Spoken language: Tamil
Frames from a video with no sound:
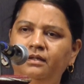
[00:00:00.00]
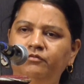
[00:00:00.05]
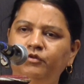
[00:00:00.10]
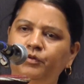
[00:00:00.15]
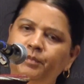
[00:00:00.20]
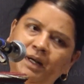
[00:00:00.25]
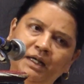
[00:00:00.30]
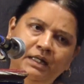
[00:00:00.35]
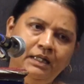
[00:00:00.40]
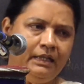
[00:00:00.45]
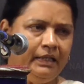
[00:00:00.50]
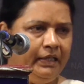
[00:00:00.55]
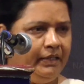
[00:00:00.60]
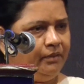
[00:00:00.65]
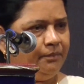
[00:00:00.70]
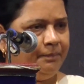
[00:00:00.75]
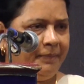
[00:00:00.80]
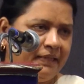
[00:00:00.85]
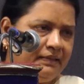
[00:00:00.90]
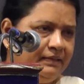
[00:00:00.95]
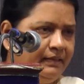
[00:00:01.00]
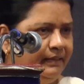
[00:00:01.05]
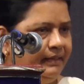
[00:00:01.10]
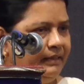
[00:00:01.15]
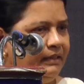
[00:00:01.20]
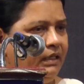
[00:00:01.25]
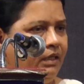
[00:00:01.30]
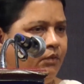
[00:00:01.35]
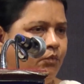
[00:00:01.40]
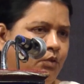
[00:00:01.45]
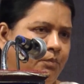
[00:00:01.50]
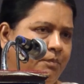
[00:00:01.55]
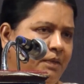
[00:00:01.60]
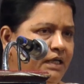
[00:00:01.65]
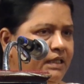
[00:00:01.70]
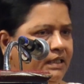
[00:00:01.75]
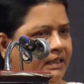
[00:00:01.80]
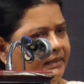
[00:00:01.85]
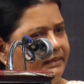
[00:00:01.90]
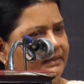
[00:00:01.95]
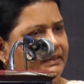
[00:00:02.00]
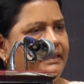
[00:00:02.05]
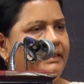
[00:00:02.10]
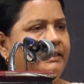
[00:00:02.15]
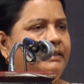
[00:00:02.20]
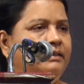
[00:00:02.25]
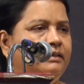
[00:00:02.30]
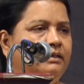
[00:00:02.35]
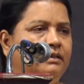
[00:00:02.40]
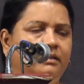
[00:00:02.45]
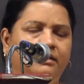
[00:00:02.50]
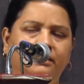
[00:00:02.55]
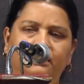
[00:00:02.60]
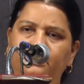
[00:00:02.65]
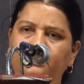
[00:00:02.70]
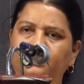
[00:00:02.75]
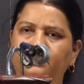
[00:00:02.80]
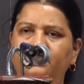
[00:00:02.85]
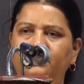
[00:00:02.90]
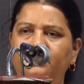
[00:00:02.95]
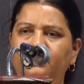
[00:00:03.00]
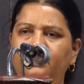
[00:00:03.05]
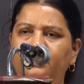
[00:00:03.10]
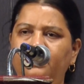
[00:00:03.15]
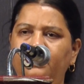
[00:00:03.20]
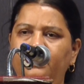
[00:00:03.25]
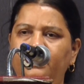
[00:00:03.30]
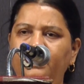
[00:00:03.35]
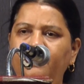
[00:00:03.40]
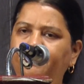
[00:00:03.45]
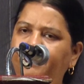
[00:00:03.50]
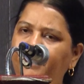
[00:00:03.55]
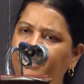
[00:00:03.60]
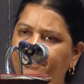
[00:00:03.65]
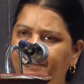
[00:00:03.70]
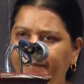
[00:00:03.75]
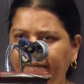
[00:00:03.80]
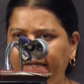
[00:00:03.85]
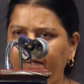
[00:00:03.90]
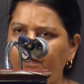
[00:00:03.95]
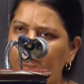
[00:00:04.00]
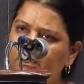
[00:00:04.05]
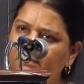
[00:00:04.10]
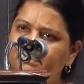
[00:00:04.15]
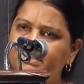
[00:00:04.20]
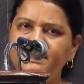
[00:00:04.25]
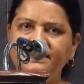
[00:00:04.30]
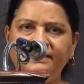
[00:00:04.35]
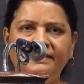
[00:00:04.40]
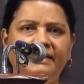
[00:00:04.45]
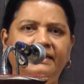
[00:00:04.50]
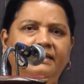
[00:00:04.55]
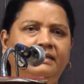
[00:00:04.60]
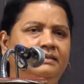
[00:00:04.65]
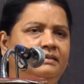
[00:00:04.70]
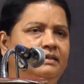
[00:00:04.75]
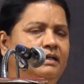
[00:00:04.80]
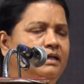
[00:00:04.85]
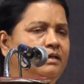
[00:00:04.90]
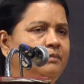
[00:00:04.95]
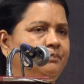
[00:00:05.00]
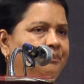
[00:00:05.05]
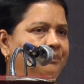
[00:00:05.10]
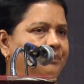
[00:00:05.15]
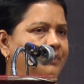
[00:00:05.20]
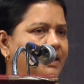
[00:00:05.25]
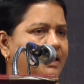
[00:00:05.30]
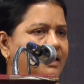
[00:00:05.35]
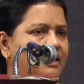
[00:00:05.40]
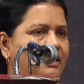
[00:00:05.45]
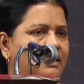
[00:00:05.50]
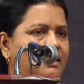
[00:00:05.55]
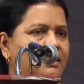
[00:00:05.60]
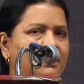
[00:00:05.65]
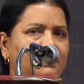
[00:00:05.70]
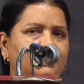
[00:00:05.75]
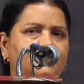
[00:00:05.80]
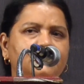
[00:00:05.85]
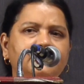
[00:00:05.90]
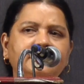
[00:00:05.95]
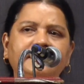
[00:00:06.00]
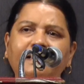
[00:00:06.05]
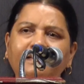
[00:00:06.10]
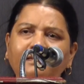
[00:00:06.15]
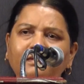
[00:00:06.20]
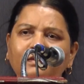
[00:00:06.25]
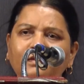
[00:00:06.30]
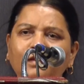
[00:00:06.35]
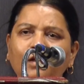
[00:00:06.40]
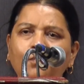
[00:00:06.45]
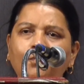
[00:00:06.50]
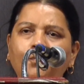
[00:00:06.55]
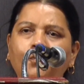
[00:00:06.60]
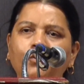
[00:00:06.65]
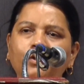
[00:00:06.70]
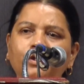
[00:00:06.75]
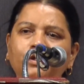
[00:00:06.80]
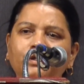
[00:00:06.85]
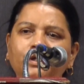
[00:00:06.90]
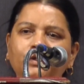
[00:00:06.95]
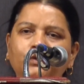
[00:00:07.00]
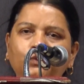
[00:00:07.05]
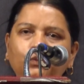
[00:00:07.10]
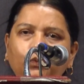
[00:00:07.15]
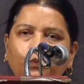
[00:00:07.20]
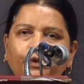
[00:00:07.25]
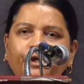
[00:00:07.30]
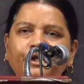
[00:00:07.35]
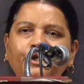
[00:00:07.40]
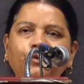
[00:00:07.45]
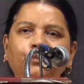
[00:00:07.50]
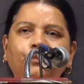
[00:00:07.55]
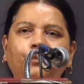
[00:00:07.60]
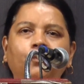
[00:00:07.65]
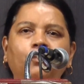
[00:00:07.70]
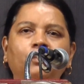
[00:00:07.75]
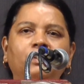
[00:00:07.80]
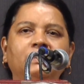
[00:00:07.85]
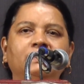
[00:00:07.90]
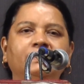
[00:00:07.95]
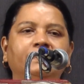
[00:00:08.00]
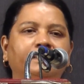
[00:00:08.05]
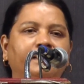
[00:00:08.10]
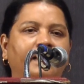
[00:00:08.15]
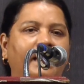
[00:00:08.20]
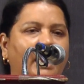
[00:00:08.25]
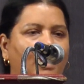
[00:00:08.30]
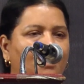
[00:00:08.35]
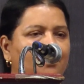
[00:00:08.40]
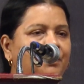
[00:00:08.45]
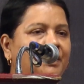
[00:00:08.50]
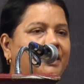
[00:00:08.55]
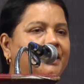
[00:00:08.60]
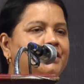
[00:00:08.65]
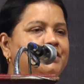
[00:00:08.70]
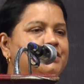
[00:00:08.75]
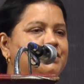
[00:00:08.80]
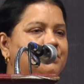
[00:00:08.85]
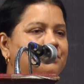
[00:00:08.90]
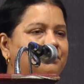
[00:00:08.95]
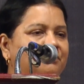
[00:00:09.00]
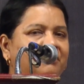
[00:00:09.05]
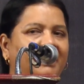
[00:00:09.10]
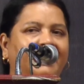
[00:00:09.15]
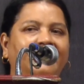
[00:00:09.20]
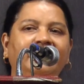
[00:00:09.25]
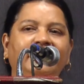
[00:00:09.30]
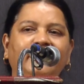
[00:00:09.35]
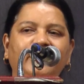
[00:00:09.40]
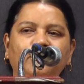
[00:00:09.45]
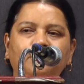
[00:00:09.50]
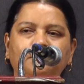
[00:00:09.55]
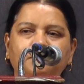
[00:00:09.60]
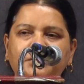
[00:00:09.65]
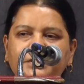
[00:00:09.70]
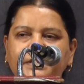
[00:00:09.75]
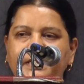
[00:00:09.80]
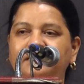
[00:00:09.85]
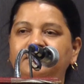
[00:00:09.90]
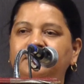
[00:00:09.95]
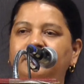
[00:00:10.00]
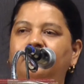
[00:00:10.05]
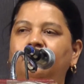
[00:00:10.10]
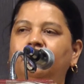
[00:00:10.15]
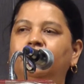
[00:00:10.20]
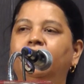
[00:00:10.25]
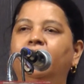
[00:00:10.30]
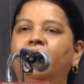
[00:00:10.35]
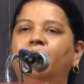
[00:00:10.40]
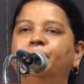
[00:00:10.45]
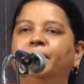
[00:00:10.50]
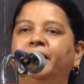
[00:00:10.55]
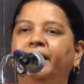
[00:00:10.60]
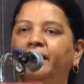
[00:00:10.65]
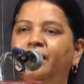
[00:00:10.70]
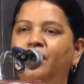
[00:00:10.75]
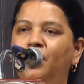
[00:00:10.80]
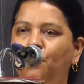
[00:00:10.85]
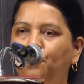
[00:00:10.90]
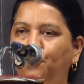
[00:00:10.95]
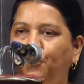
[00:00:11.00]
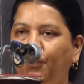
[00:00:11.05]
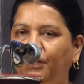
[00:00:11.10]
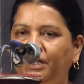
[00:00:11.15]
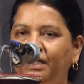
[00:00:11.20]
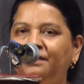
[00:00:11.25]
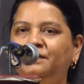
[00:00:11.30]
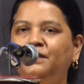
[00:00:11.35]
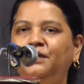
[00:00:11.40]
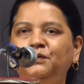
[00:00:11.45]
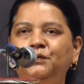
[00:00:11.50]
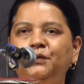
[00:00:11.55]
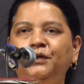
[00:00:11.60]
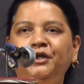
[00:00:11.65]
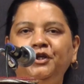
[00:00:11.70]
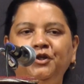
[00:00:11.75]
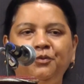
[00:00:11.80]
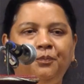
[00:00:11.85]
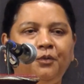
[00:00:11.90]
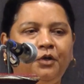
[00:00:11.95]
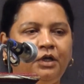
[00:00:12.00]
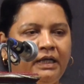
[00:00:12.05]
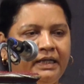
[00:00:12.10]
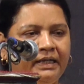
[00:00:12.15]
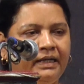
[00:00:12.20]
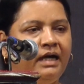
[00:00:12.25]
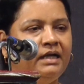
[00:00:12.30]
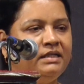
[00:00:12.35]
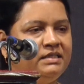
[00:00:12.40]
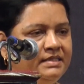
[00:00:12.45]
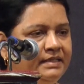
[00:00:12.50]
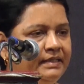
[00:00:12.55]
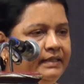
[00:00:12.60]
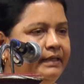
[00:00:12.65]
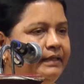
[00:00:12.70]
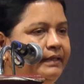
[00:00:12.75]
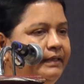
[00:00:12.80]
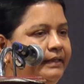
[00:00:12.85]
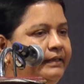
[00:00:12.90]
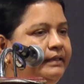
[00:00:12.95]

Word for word: விமான நிலையம் பார்த்துருக்கீங்களா ஒரு மாநிலத்தில் இப்படி பேருந்து வசதி இருக்குதான் செத்த பணத்தை தூக்கிட்டு போறதுக்கு ஆம்புலன்ஸும் வண்டியும் ஸ்ட்ரெச்சரும் இல்லாம பணத்தை தூக்கிட்டு போற காட்சிய